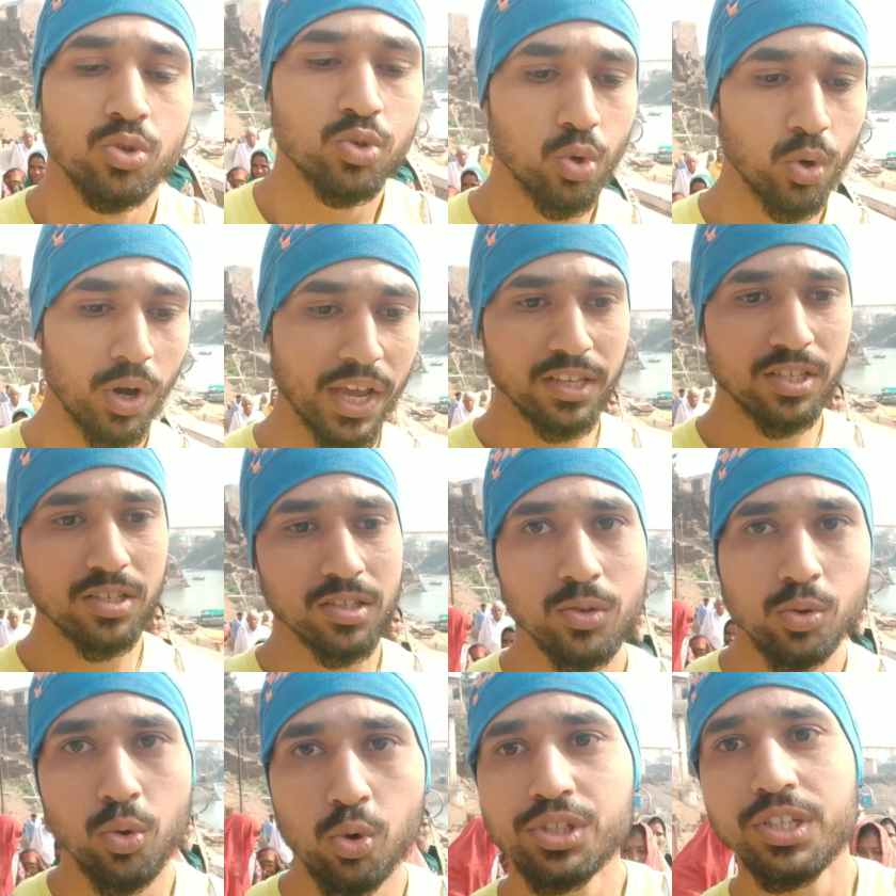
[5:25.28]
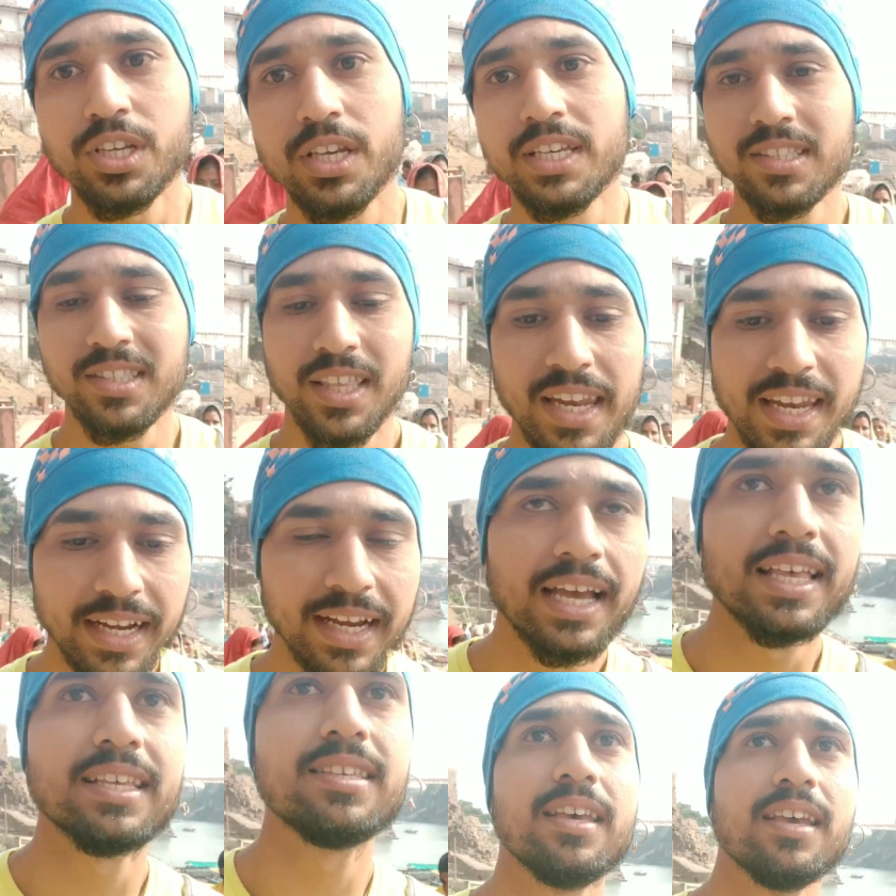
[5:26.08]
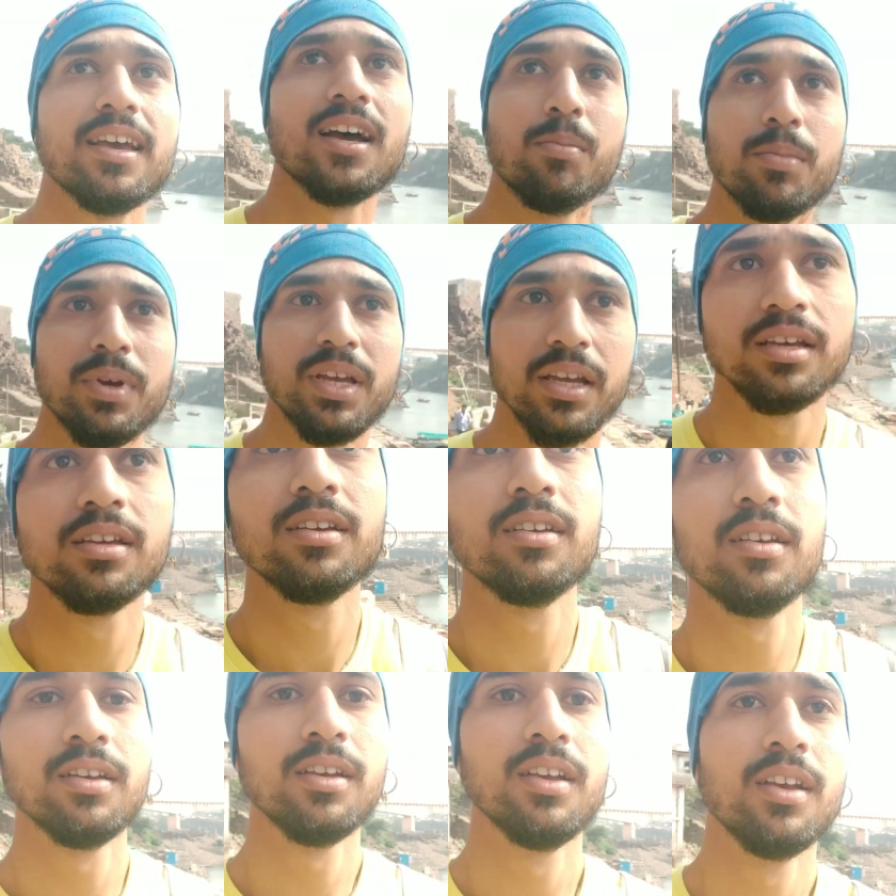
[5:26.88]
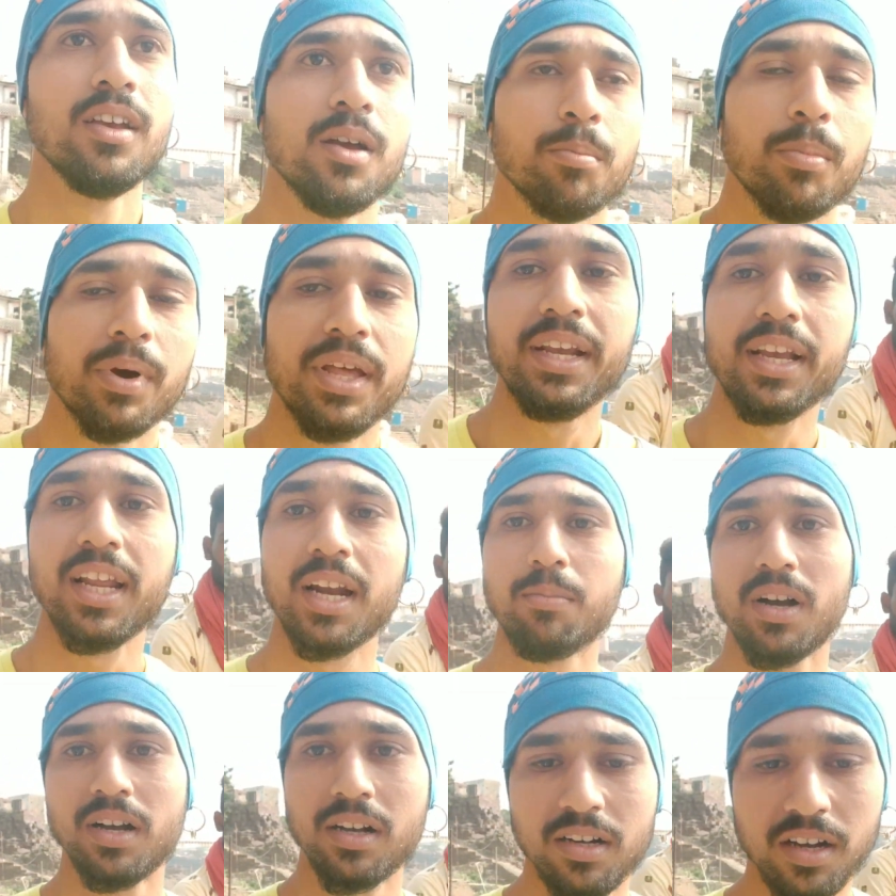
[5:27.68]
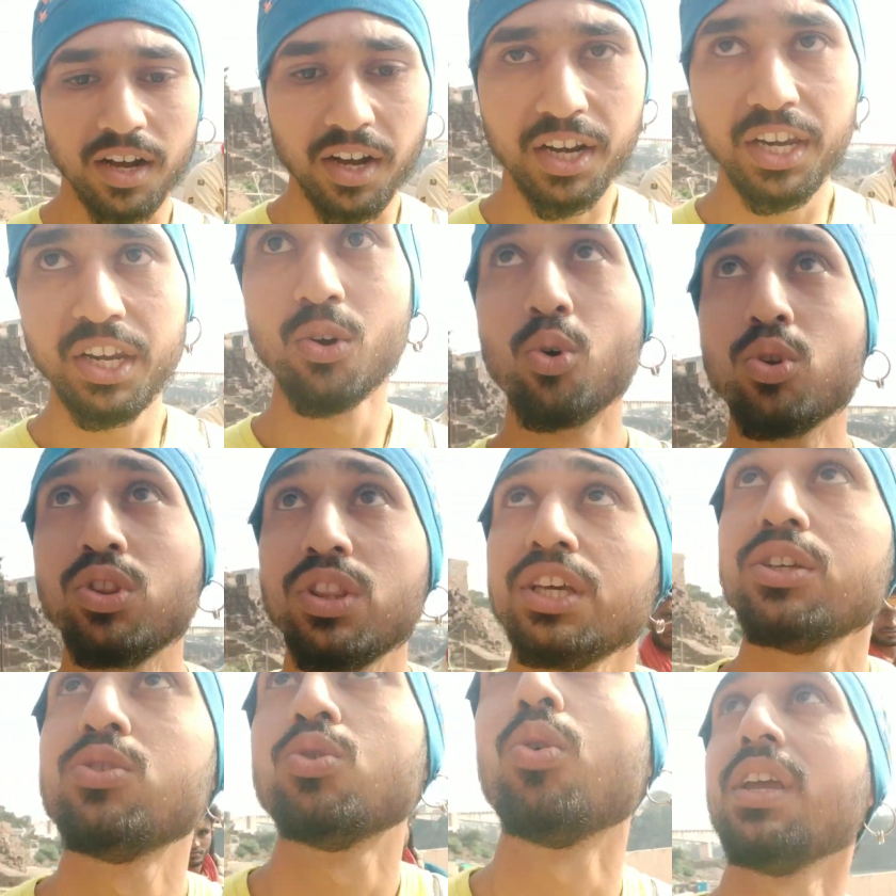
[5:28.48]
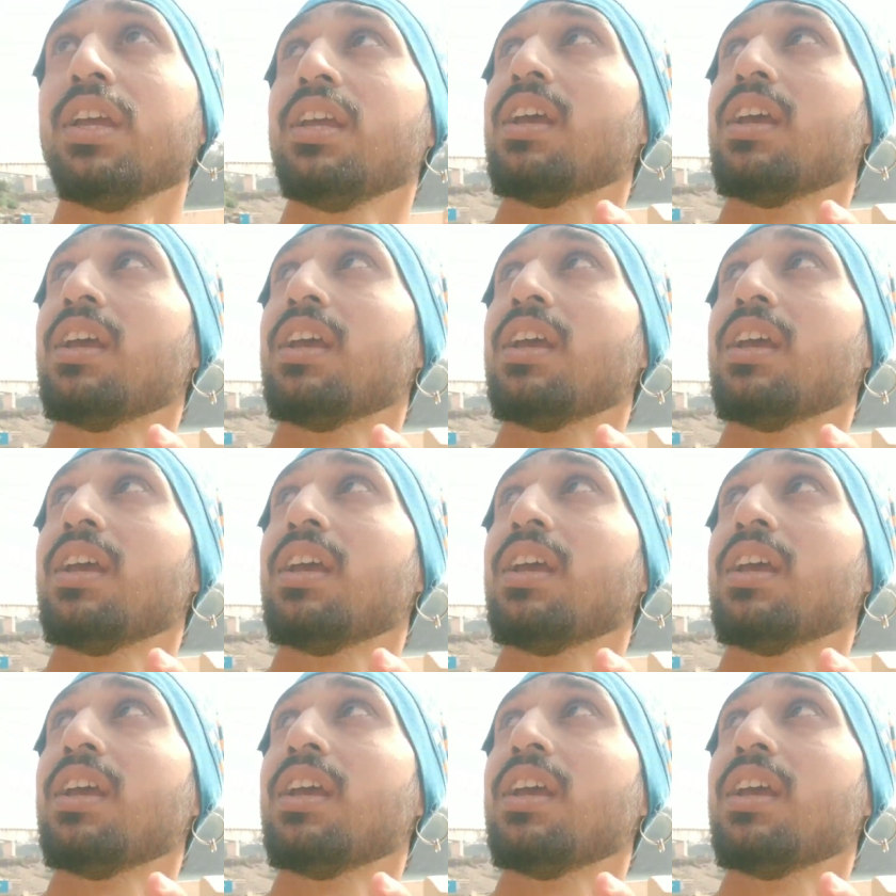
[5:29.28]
सो गाइस कुछ इस तरीके से हमें परिक्रमा करनी होती है जो कि